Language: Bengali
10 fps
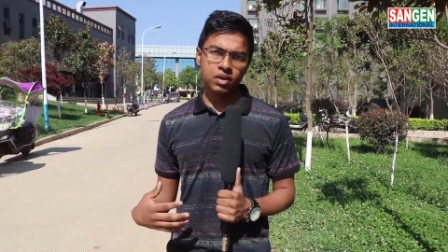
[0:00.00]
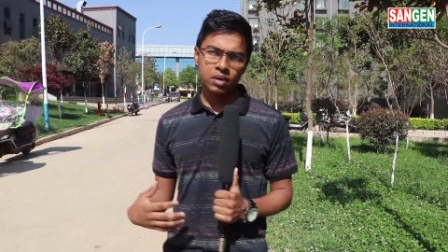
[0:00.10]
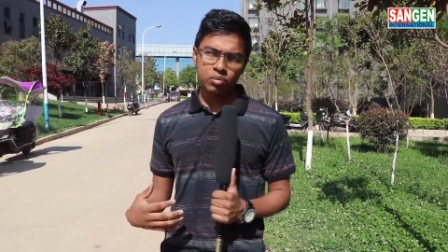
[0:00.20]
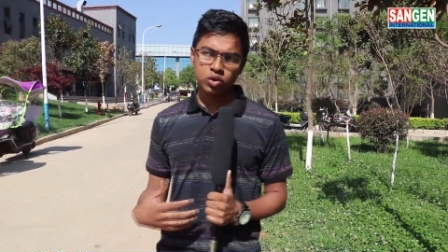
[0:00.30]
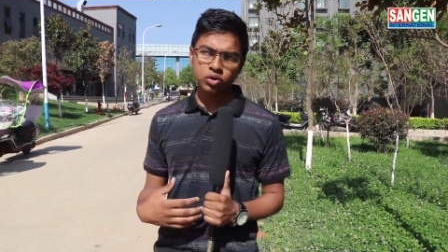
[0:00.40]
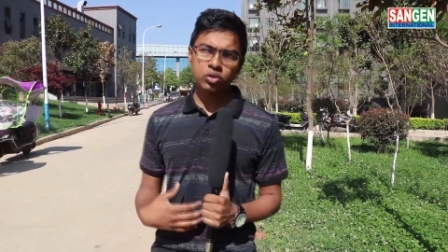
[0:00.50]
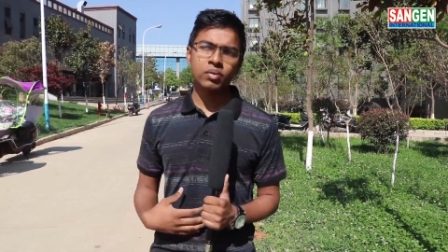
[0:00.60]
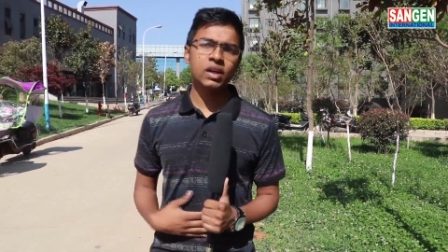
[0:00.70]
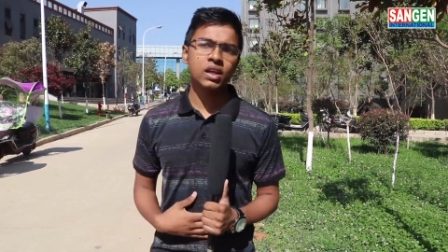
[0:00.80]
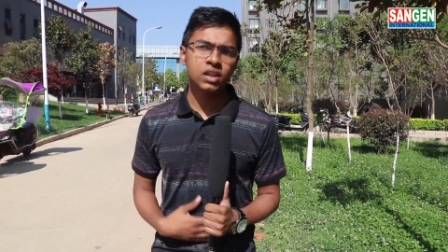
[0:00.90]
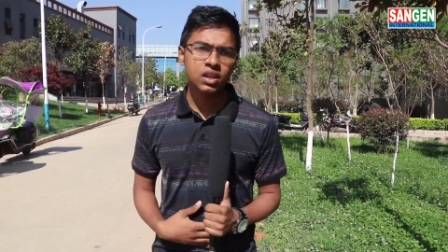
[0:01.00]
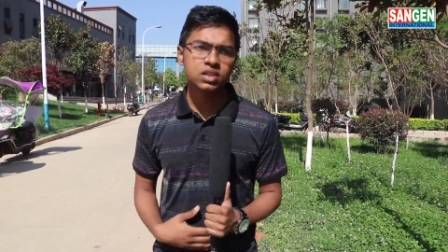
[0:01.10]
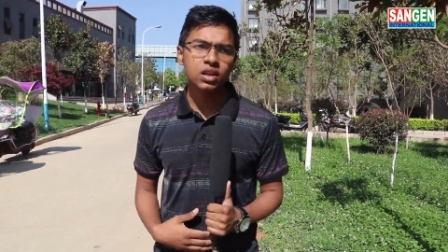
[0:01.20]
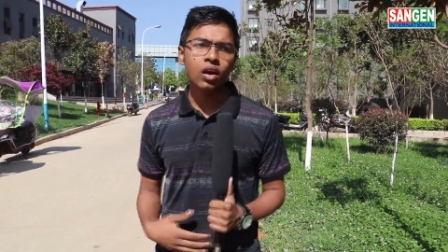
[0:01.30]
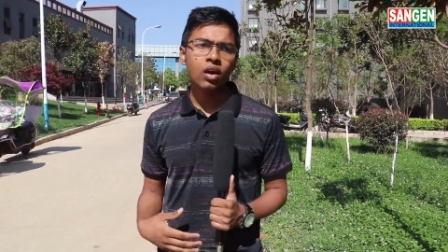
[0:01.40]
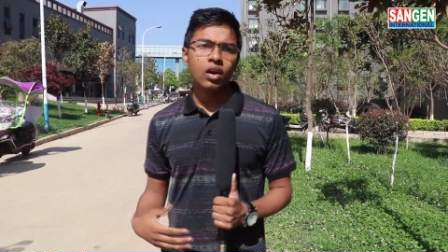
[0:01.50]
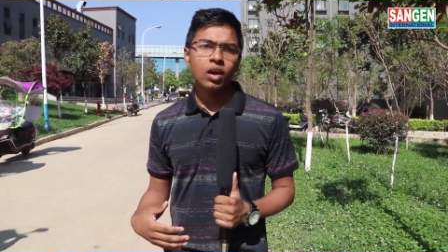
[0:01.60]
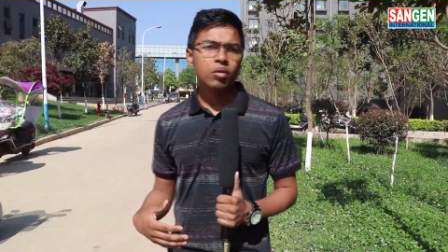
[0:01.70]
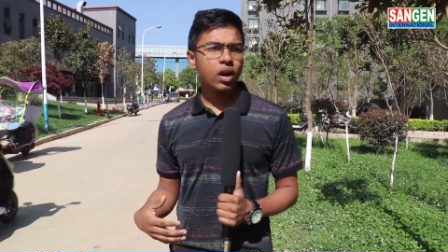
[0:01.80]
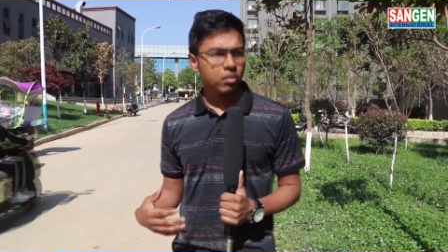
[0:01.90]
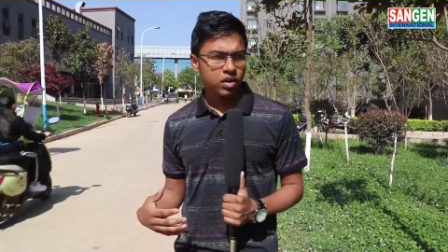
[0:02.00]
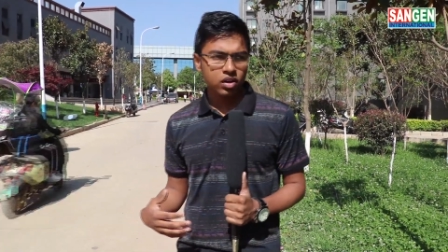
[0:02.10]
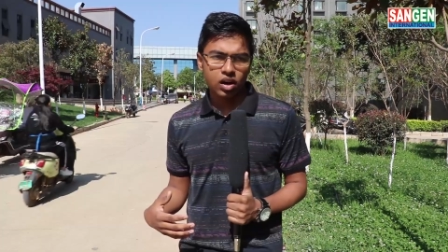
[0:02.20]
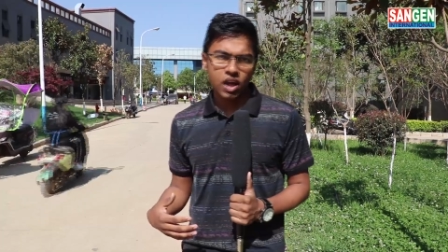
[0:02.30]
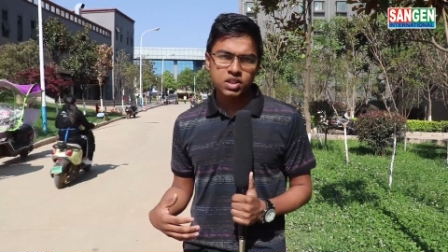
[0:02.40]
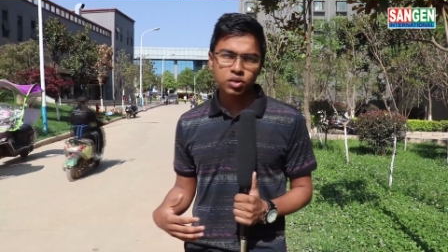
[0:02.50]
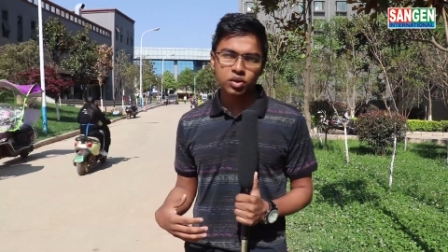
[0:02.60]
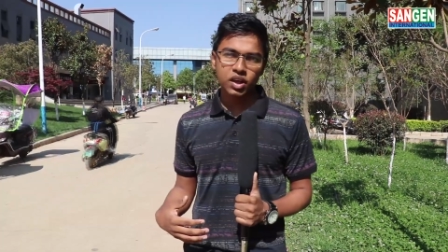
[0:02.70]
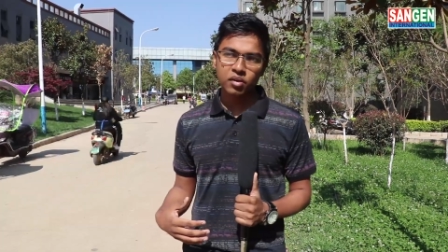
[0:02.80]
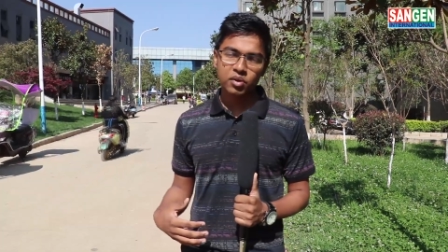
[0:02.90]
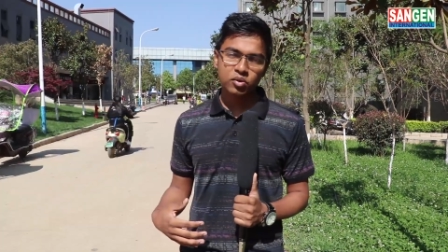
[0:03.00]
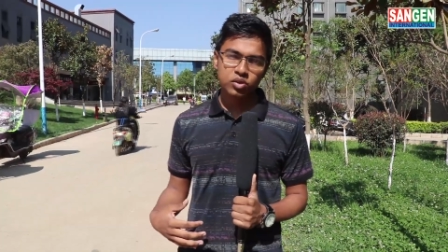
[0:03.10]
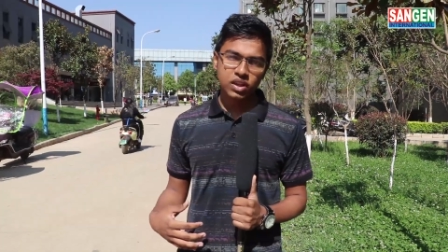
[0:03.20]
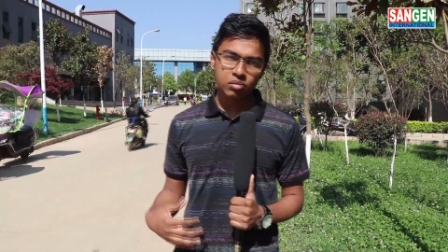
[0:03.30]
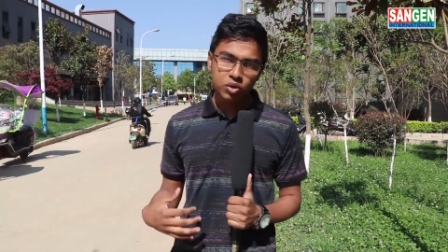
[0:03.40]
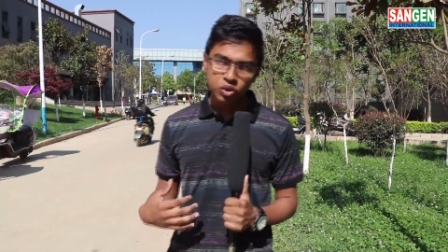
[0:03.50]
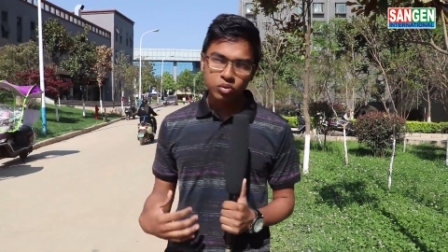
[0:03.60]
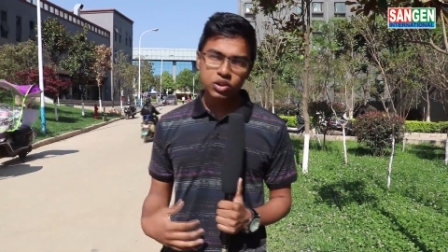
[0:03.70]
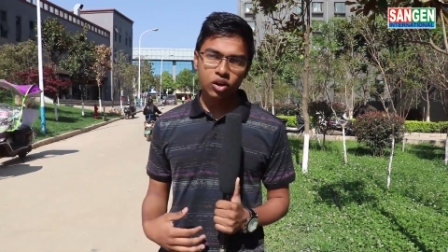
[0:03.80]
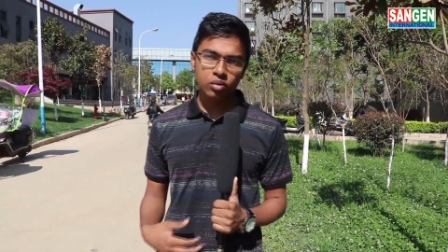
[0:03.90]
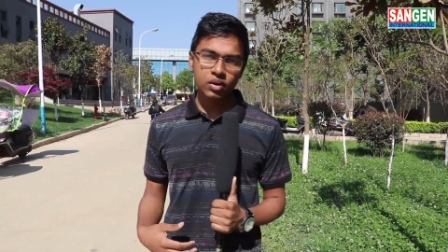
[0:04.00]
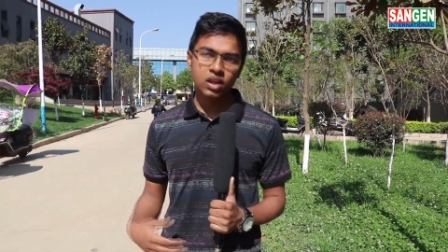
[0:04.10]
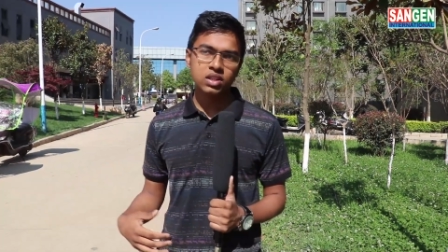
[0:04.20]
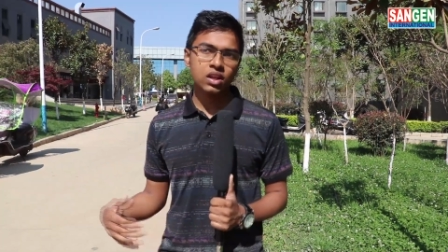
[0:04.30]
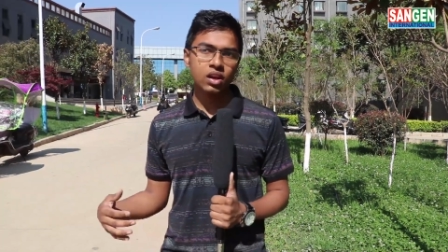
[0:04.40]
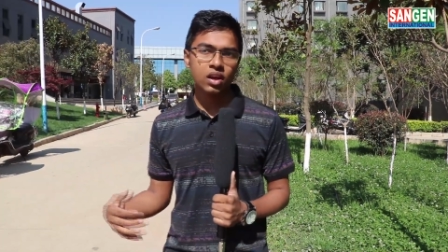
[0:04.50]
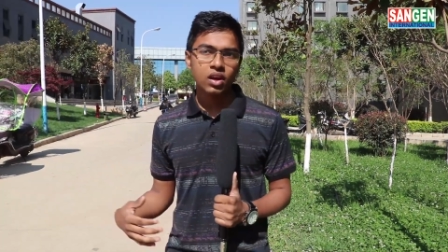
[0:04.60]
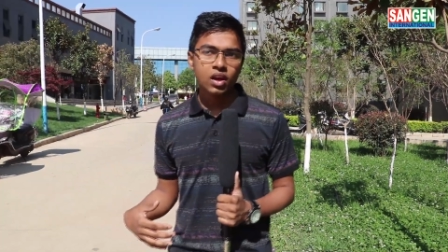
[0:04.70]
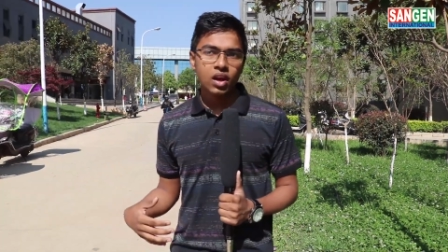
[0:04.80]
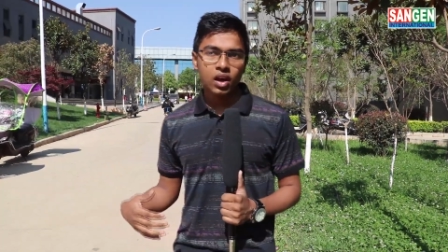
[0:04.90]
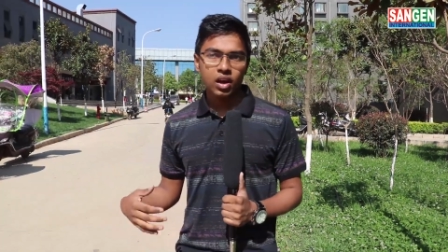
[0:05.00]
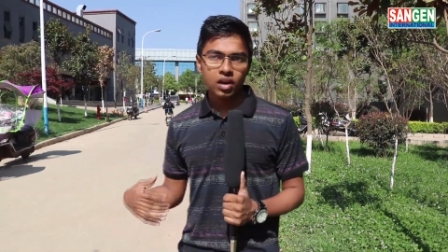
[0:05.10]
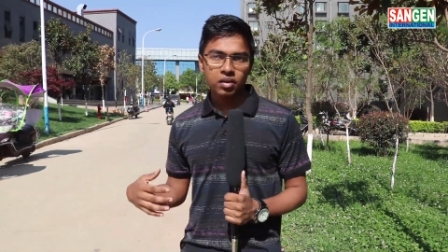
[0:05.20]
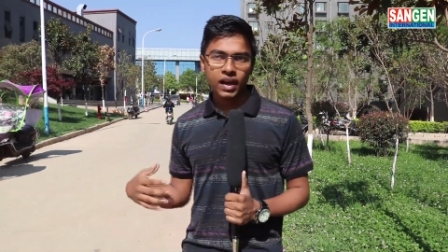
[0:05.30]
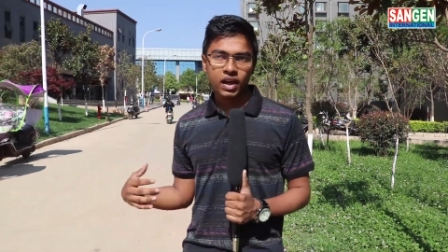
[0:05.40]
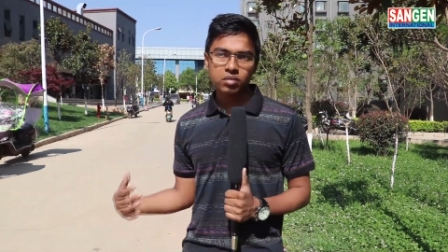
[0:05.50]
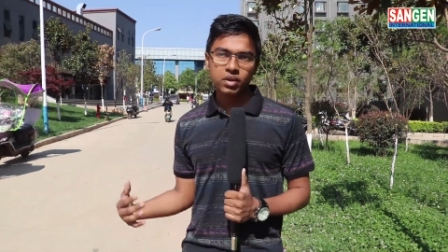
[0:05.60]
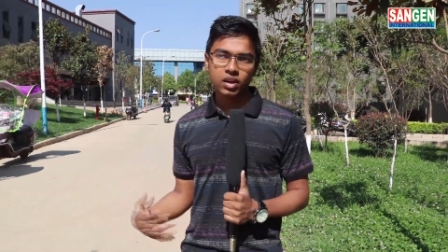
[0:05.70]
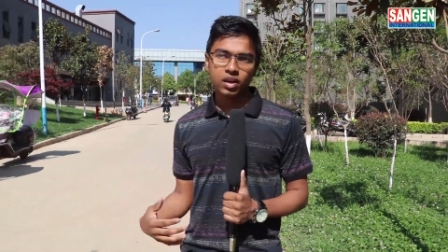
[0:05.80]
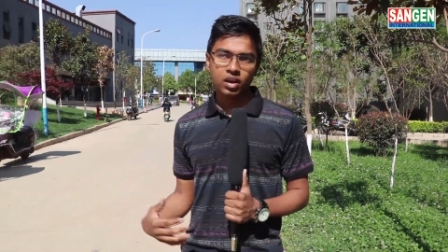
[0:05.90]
এ পর্যন্ত মানিয়ে নিয়েছি এবং আমার আশা করি আমার কোনো সামনেও সমস্যা হবে না ইনশাল্লাহ একাডেমিক